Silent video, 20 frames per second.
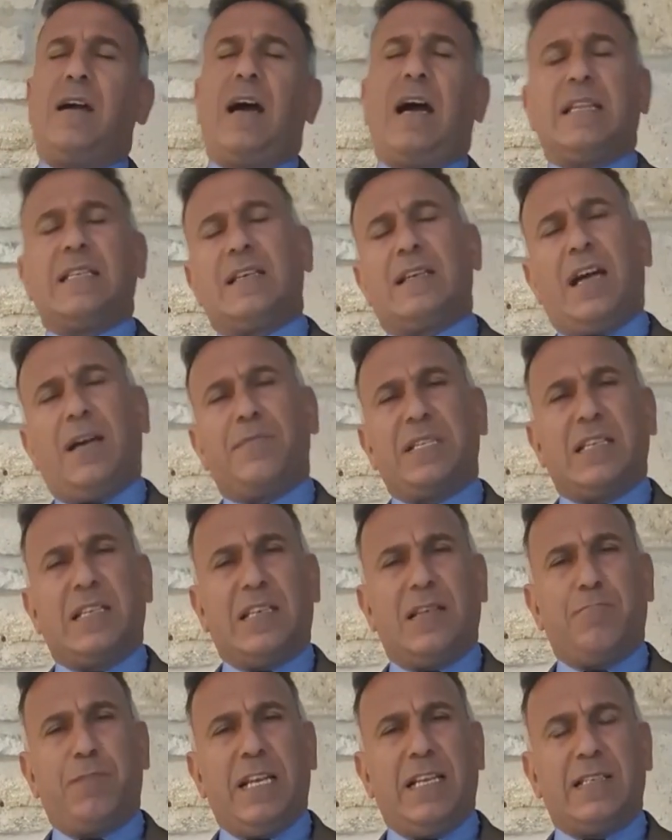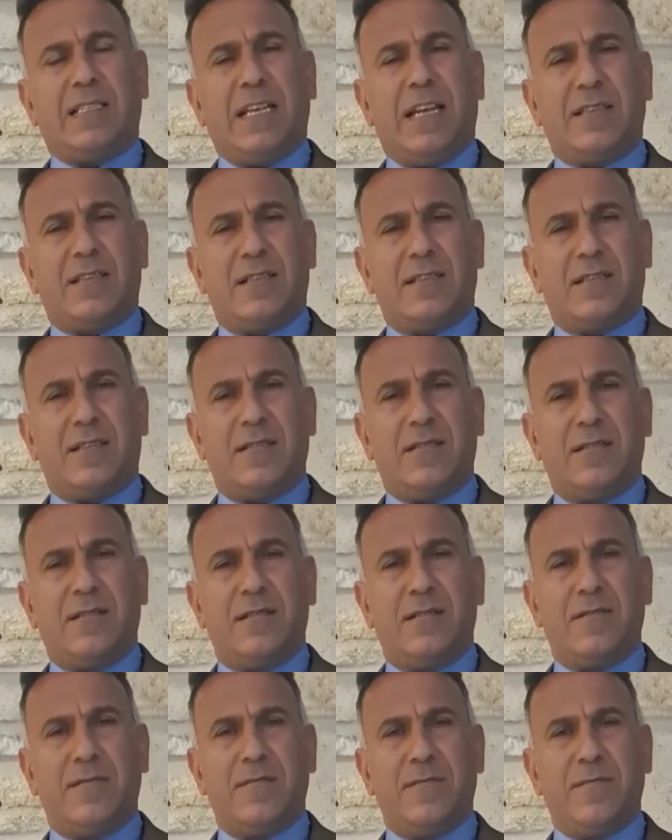anne rahmindeki plasentadır.
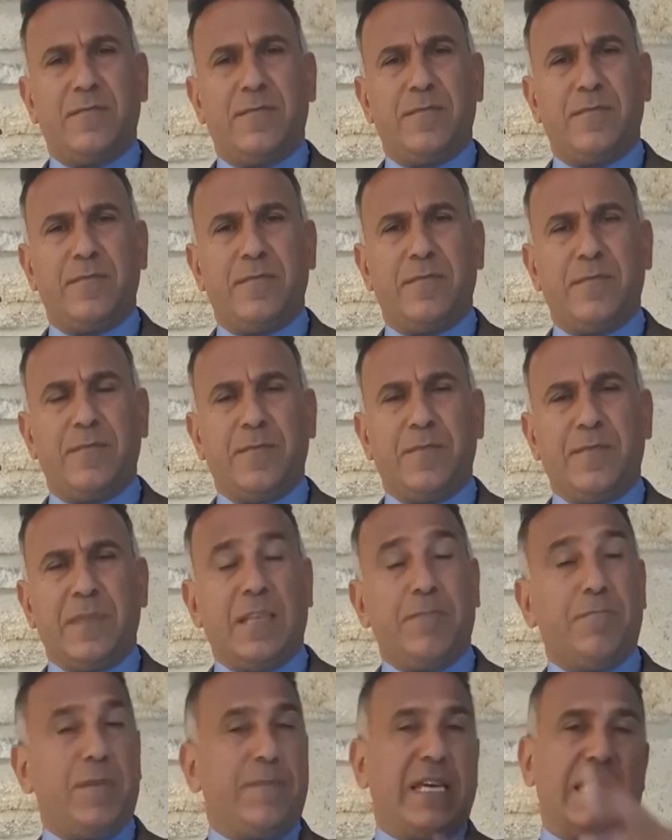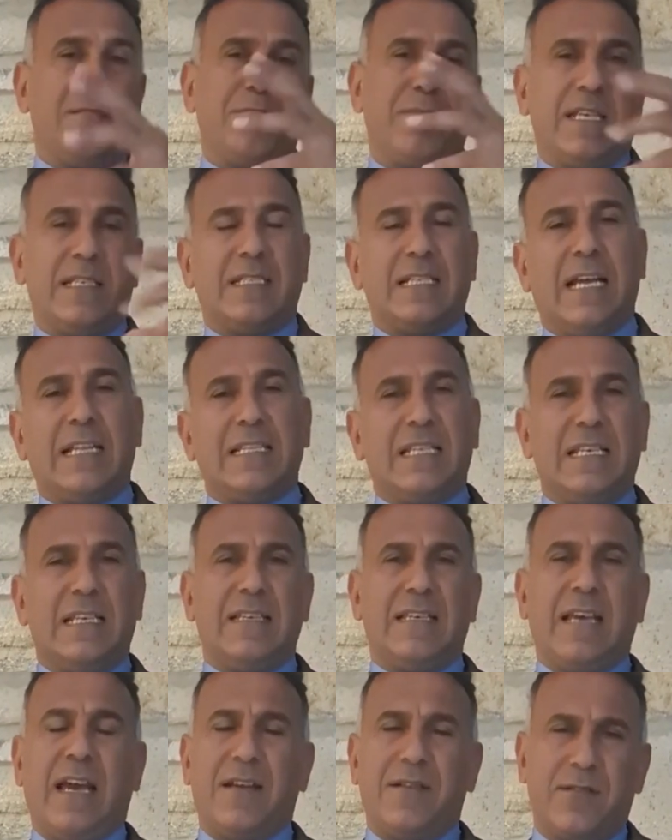Bebeğin
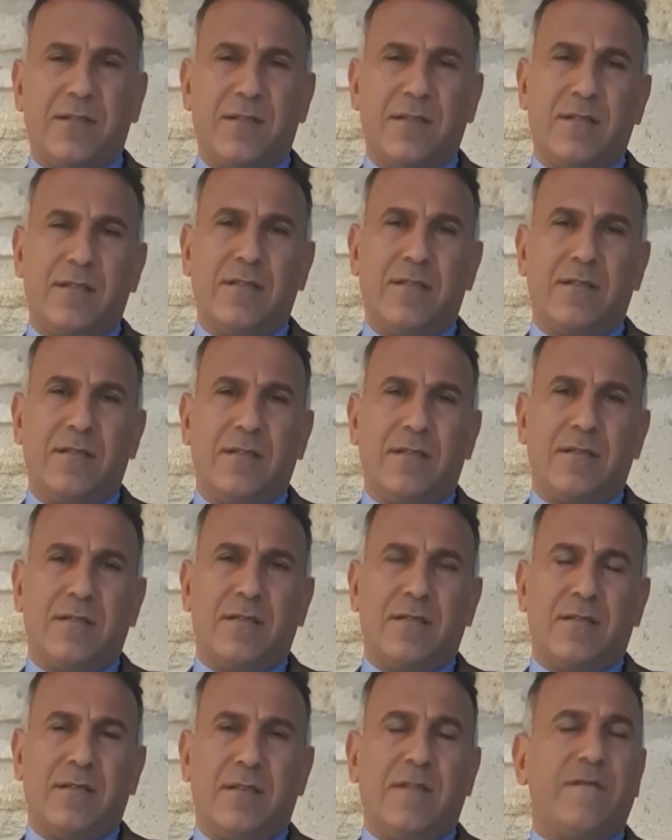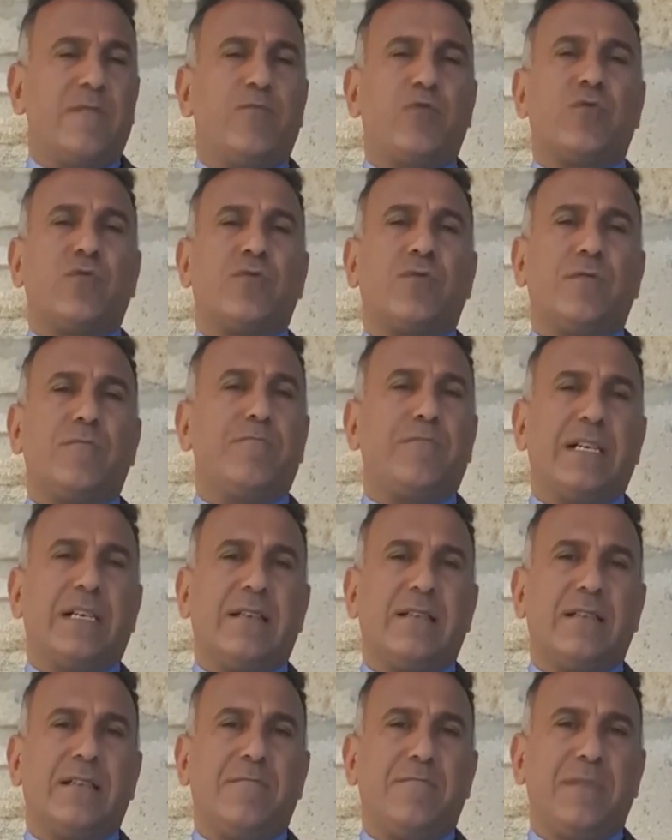beslendiği yer. Ve bugün
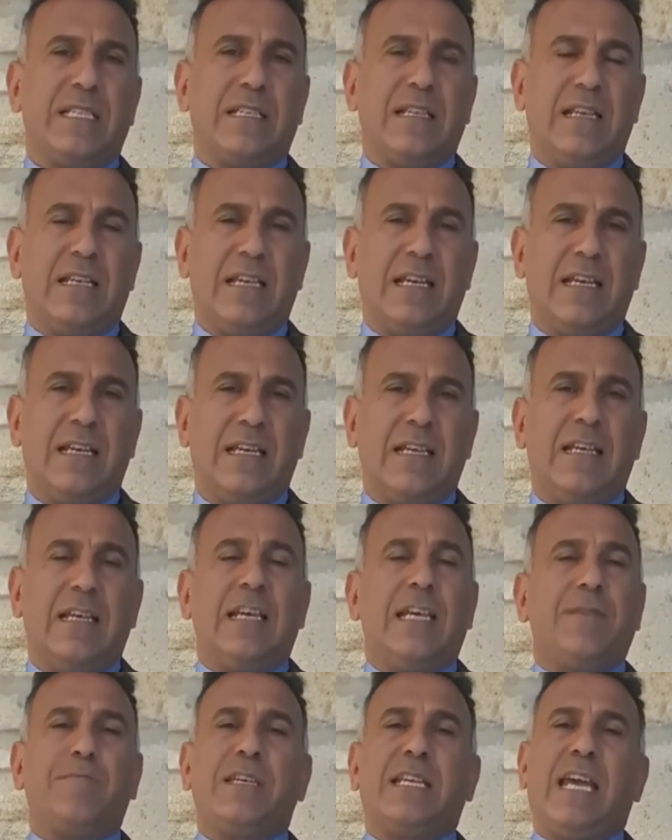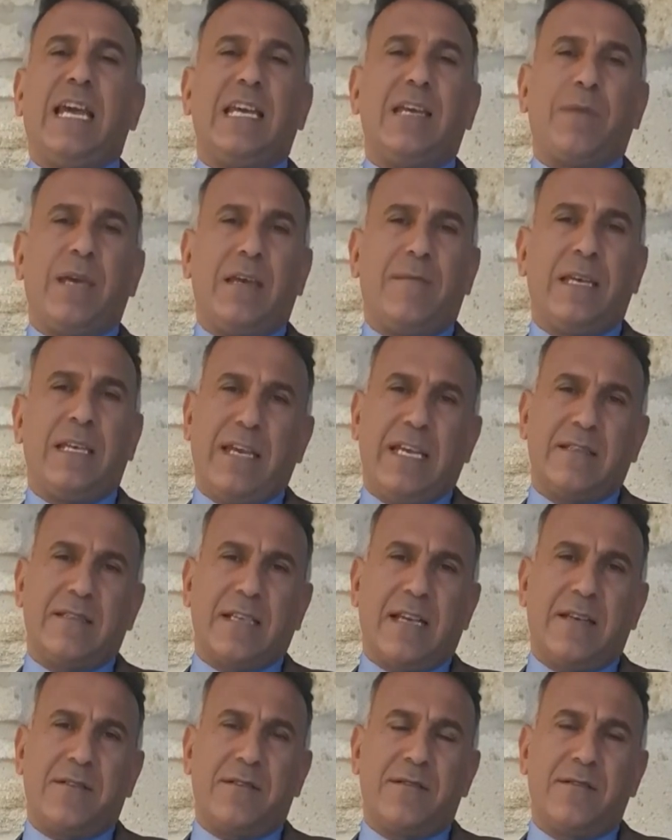bakın midilliye bir heybeye
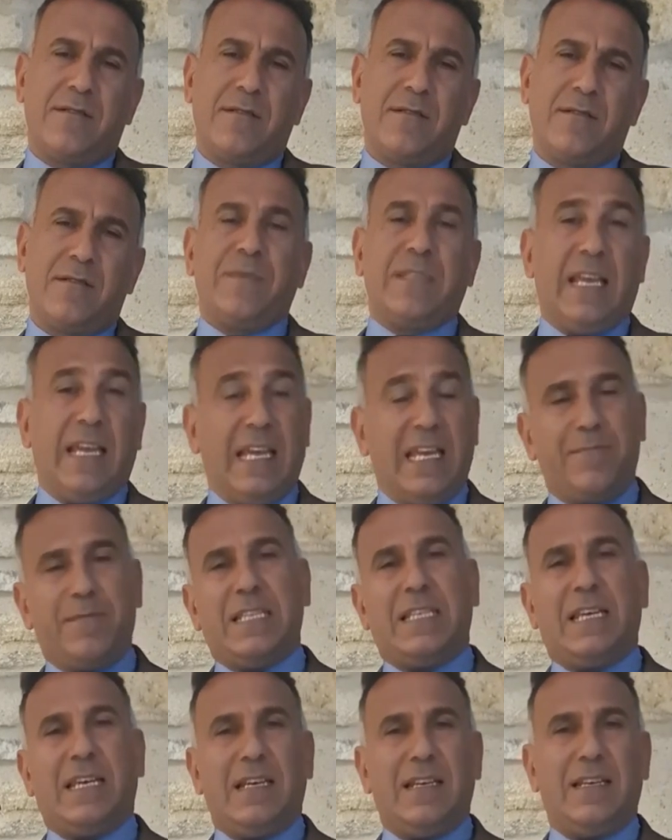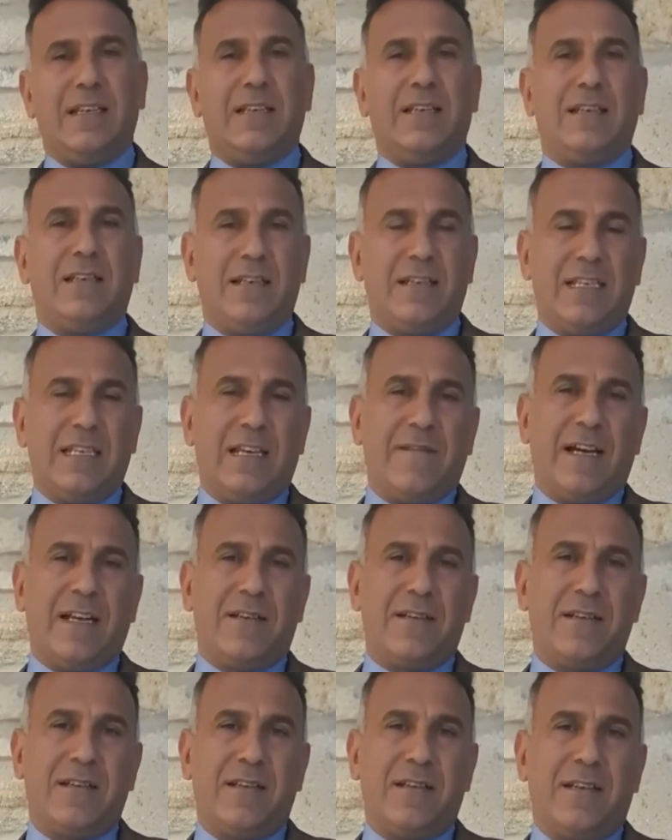benzer. Heybede ne
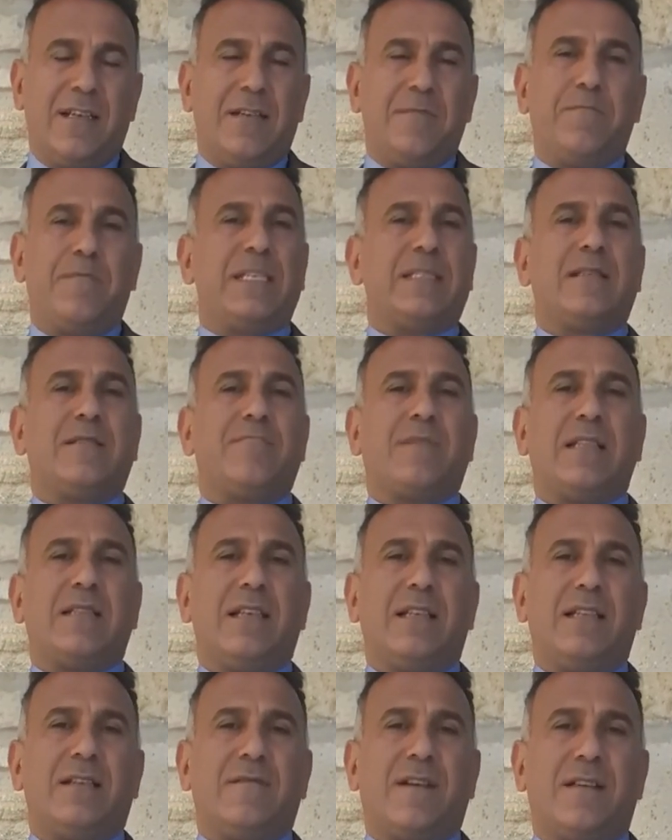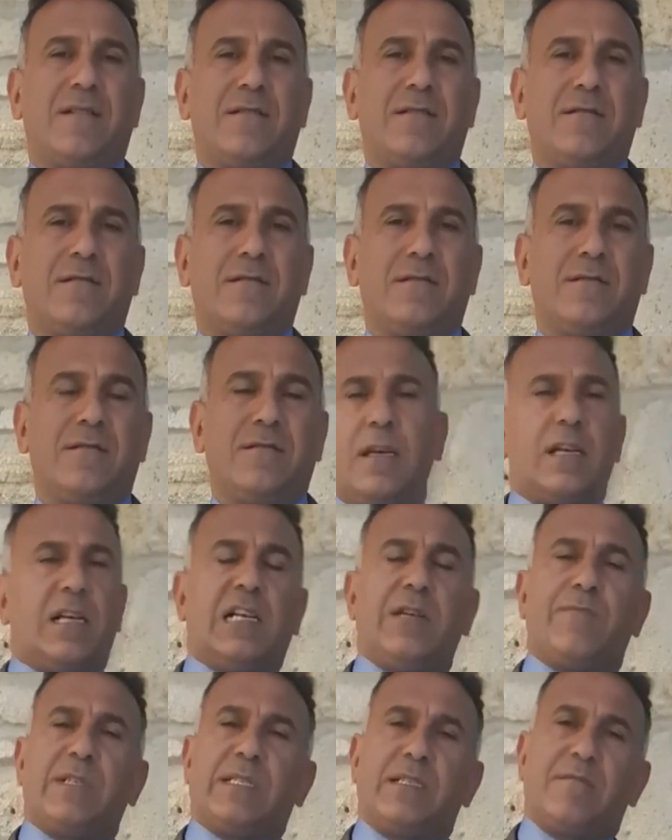var? Besin maddeleri var.
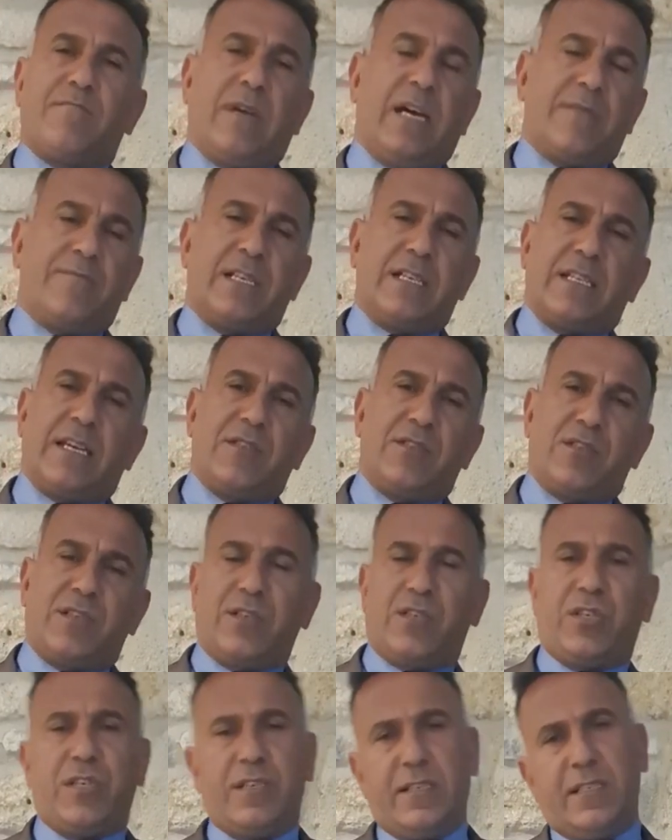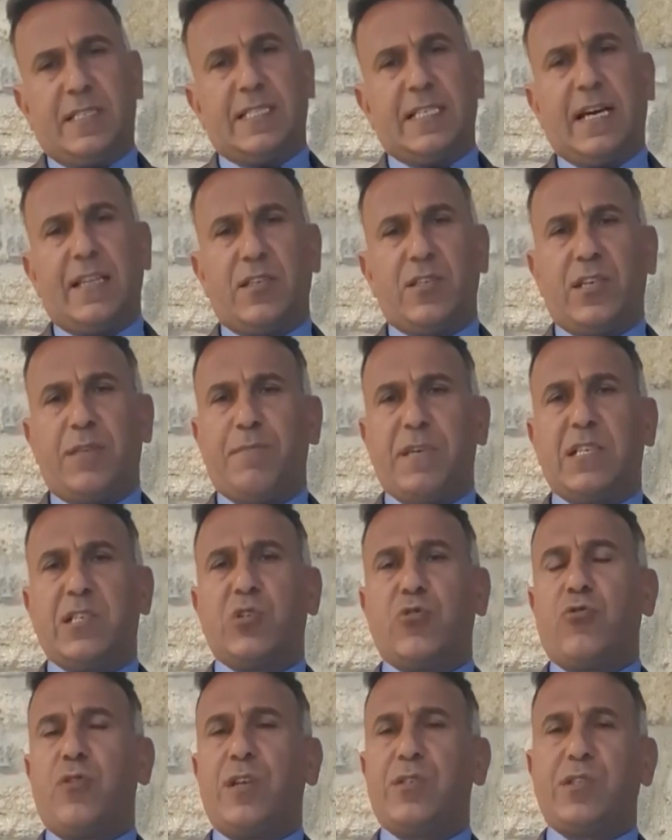Kıbrıs'ın Marmara'dan çıkışı sadece bir
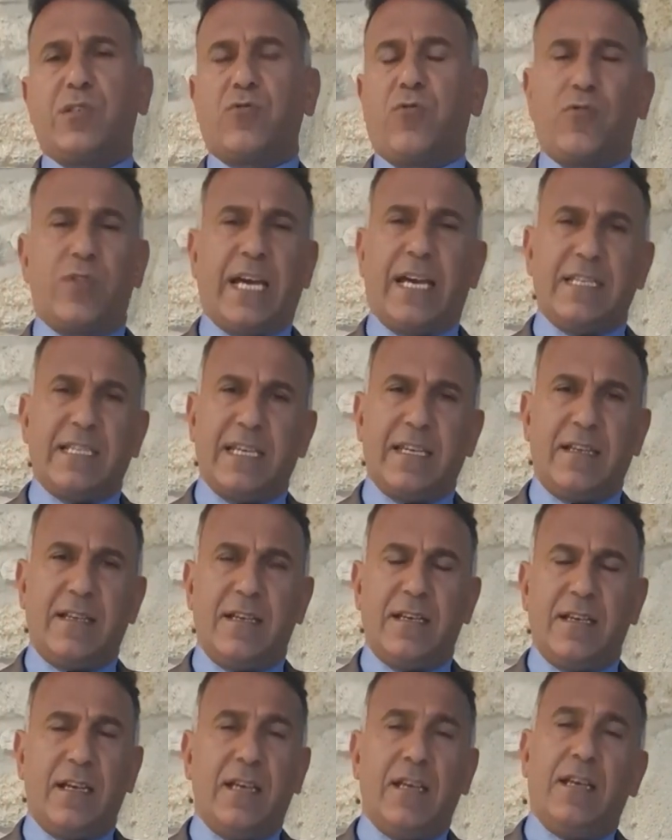jeolojik olay değil,